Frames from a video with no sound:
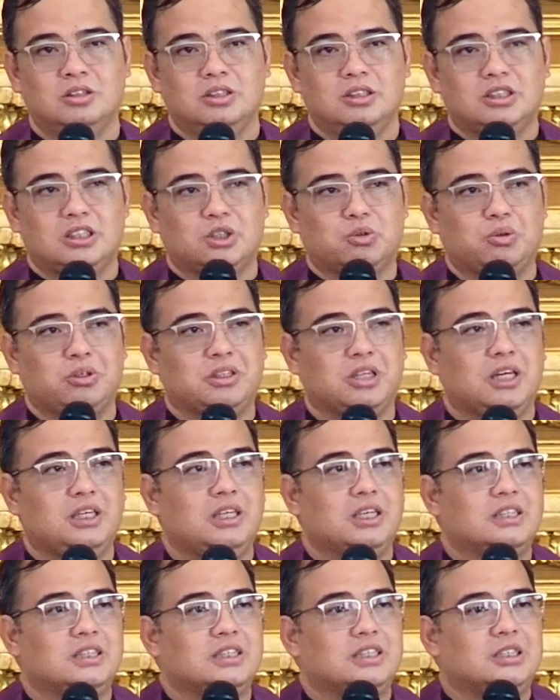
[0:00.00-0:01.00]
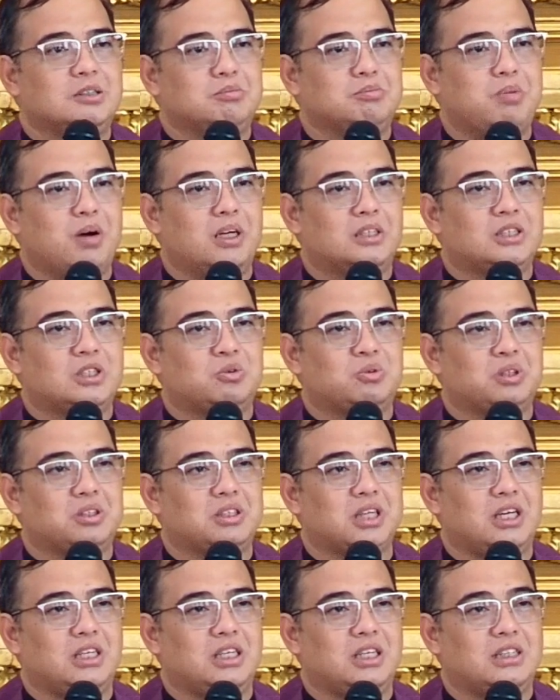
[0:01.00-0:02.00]
sa tuwing tayo nagsisimba, sa tuwing
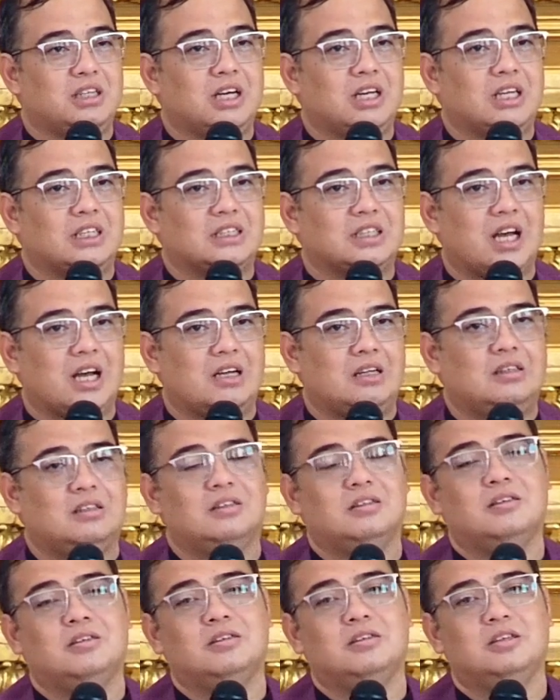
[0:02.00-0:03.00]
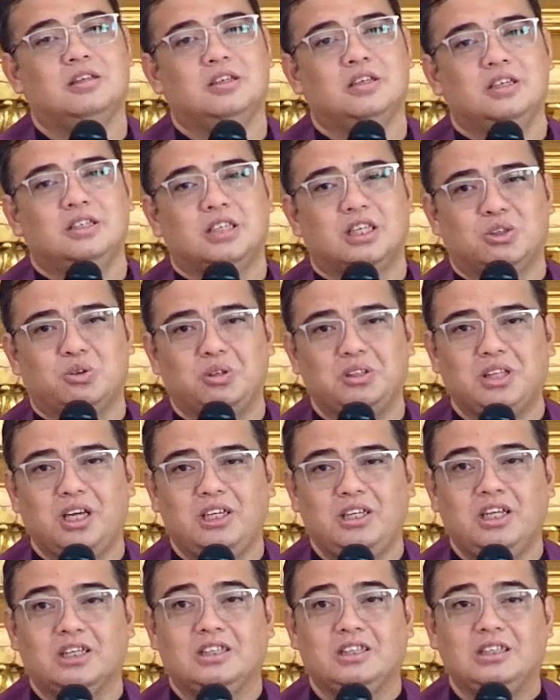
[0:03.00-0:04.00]
tayo nagdarasal, sa tuwing tayo
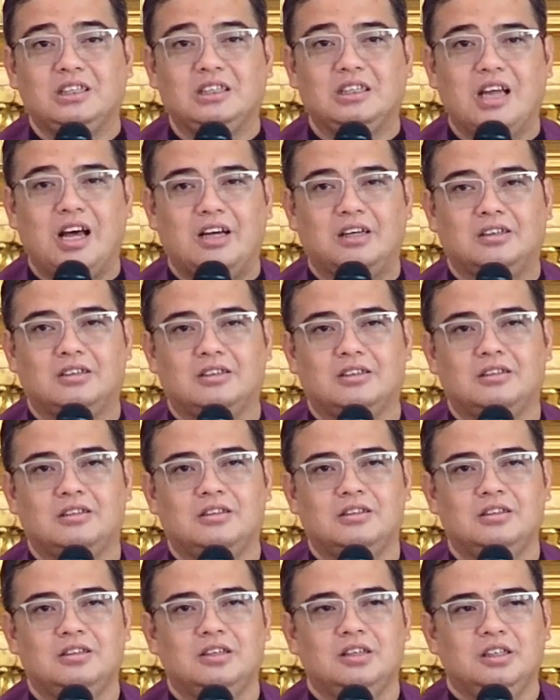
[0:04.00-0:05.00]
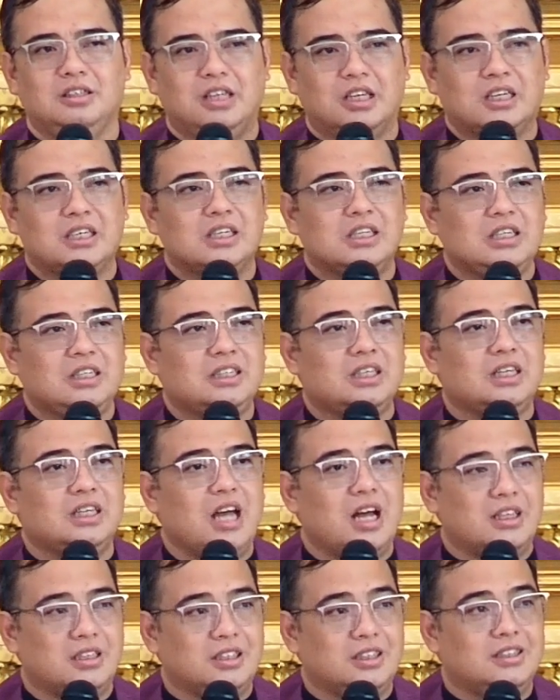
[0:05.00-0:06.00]
nagdinilay, nakikita
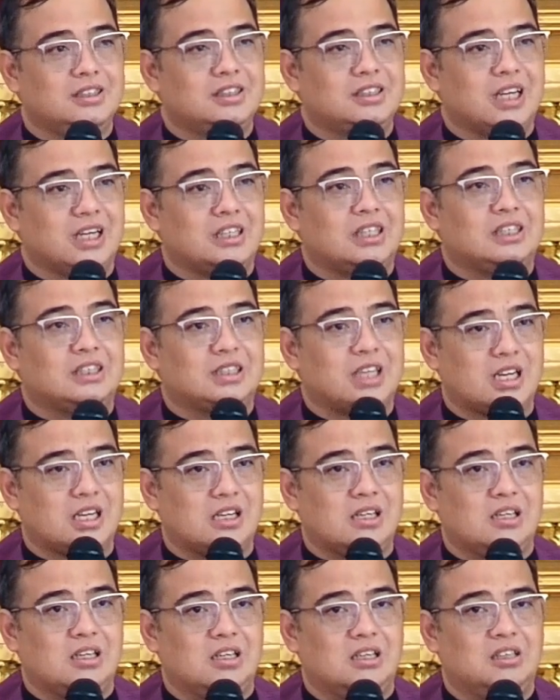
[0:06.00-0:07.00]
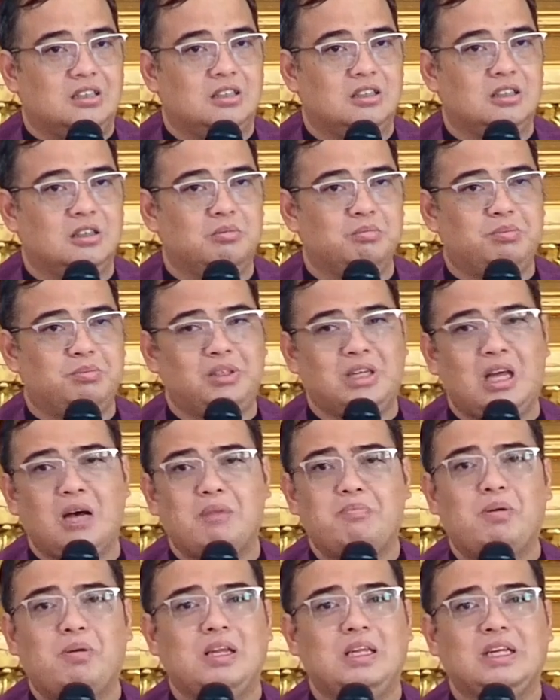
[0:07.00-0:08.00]
natin sa ating sarili,
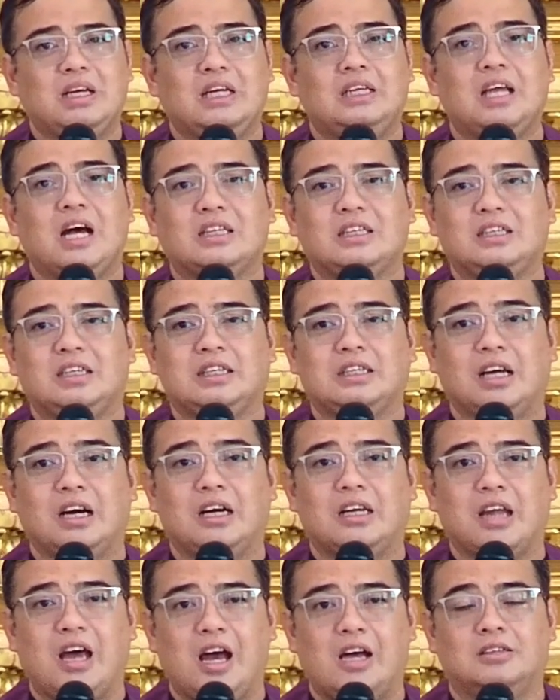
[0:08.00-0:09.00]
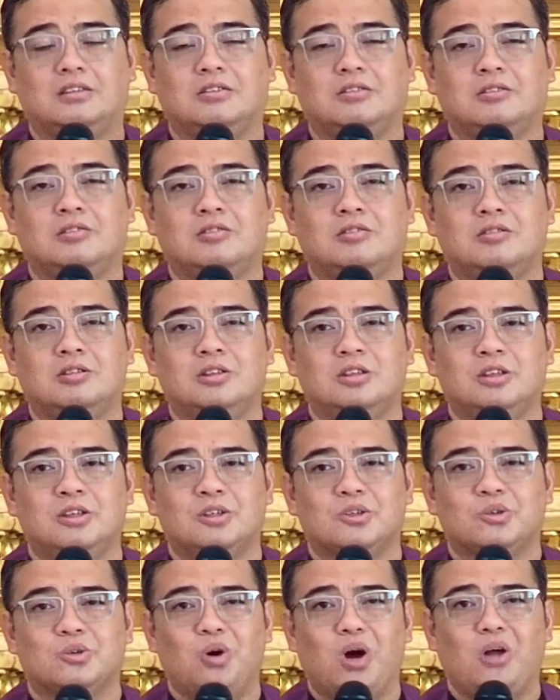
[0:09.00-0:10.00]
binabalikan natin ang nakaraan,
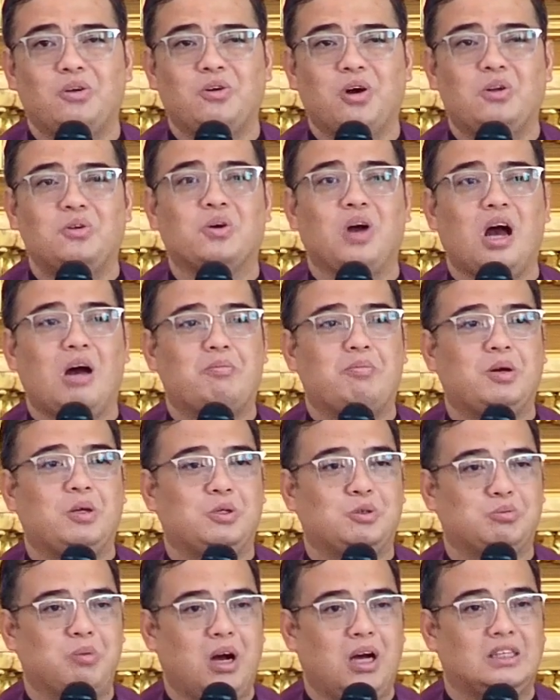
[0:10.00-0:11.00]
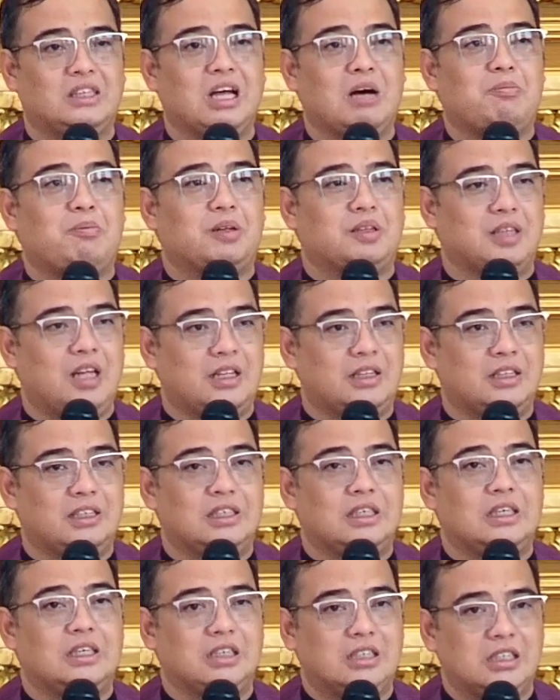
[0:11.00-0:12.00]
kung ano-ano nga ba yung mga dapat nating
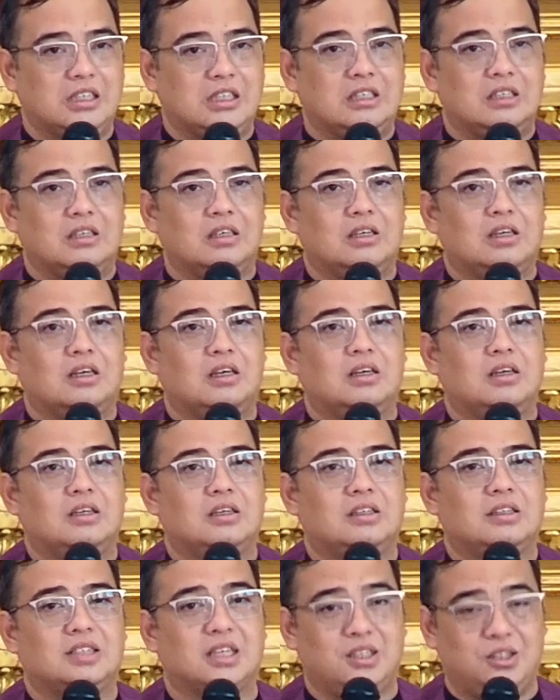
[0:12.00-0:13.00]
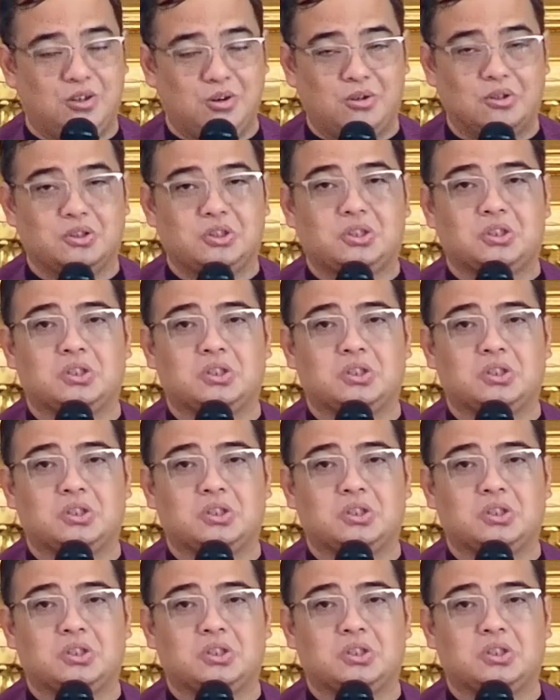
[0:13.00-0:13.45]
ihingi sa Diyos